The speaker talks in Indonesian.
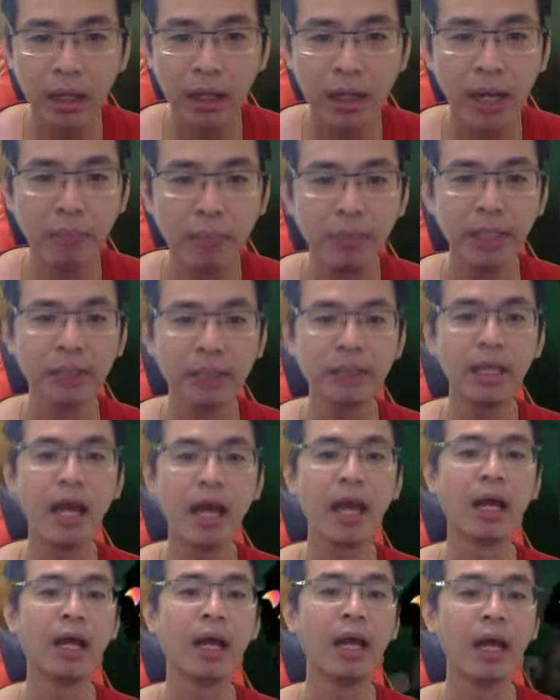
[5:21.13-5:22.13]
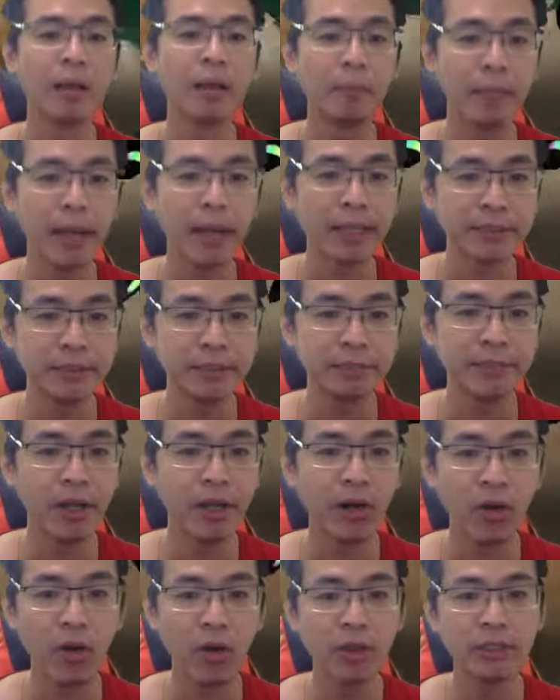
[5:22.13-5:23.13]
kena bleed? Nah,
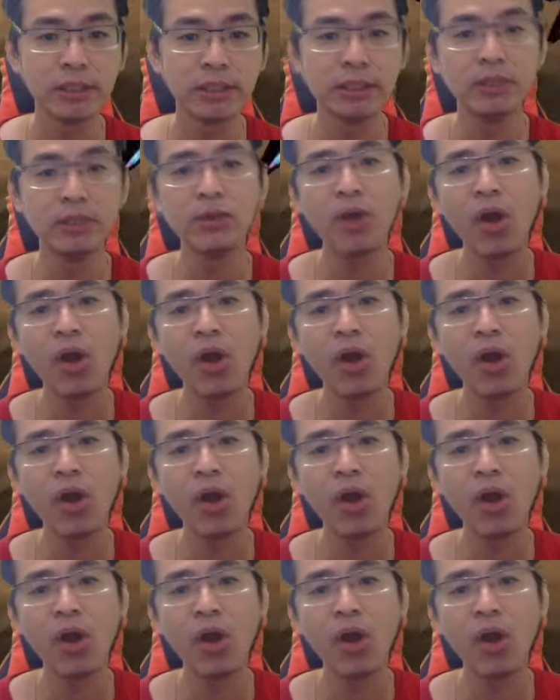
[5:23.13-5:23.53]
pasifnya Glock sih lu